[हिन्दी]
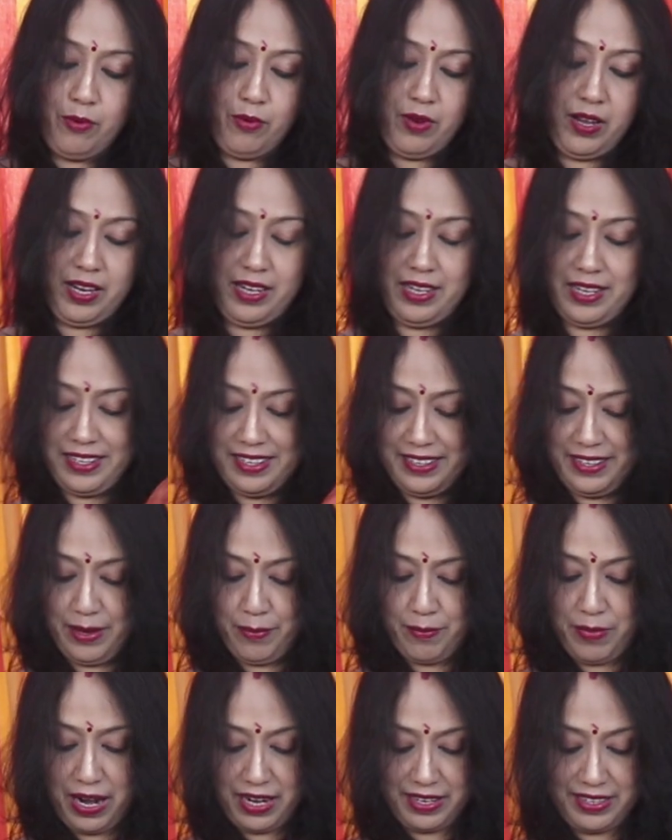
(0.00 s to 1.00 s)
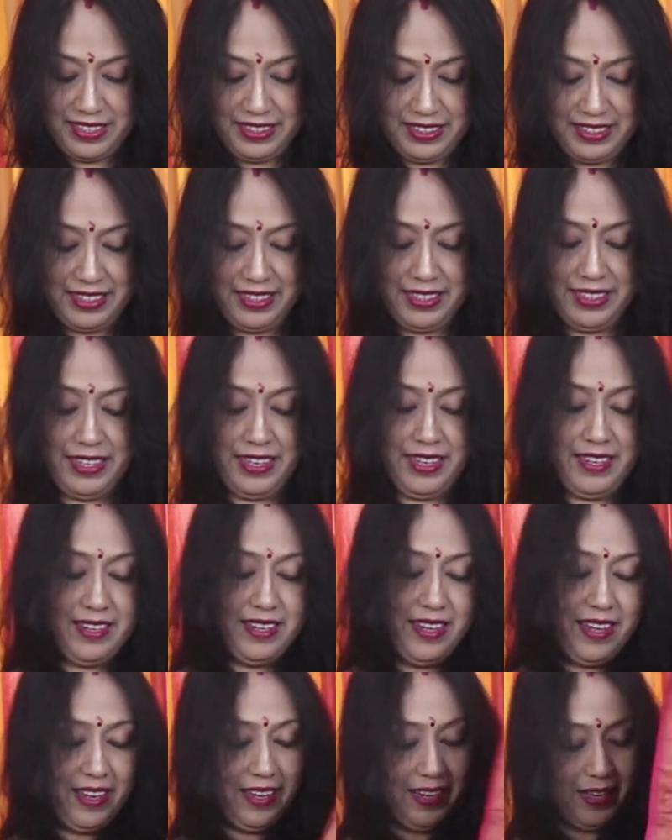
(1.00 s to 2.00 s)
हुआ है लेकिन ये बाटिक नहीं है
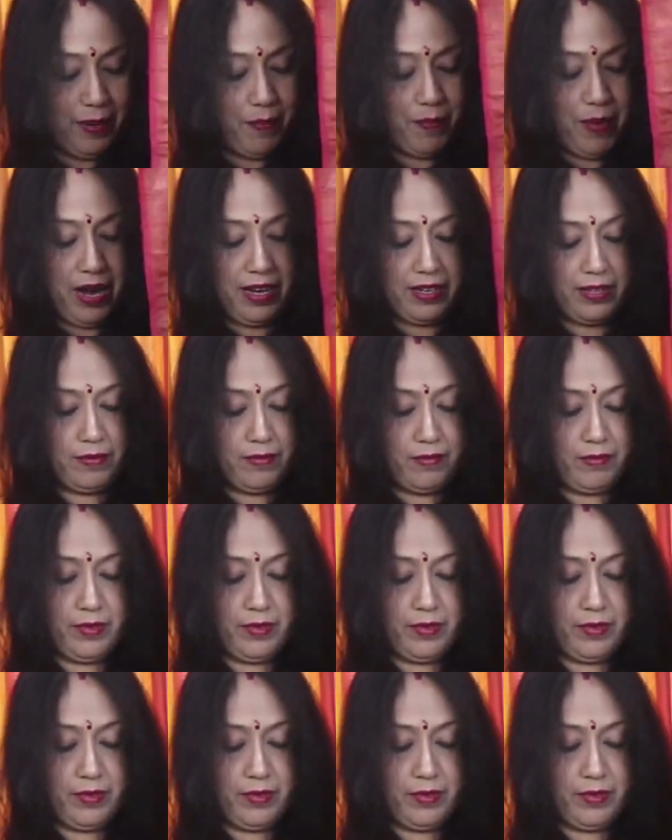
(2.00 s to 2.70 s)
ये बाट